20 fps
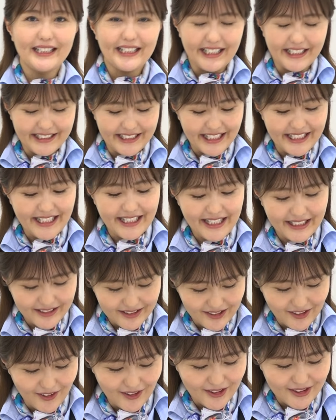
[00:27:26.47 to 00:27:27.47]
言っていただ
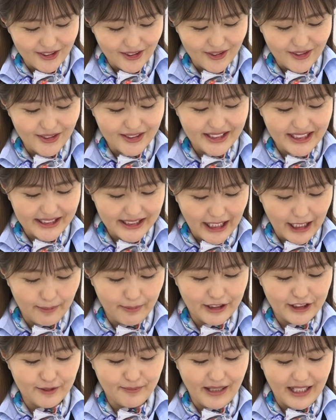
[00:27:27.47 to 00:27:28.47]
くとちょっとした
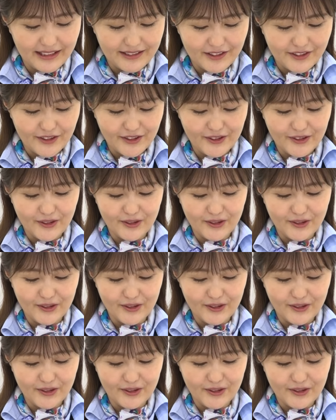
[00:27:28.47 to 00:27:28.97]
サービスもあるという